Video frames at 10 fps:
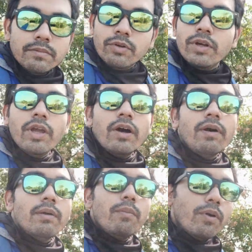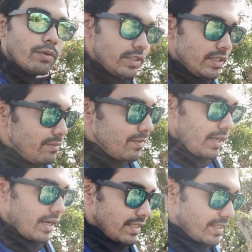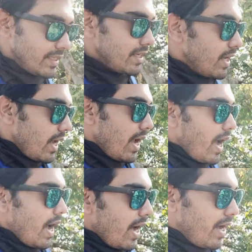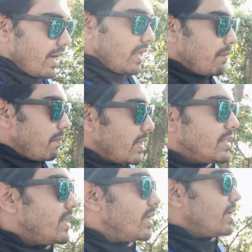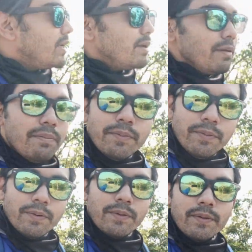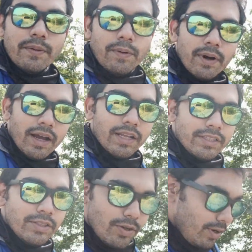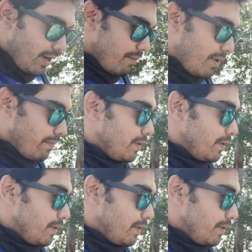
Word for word: তৈরি হওয়ার বড় চিমনি আছে আর এপাশ থেকে পুরো গঙ্গার জল আমার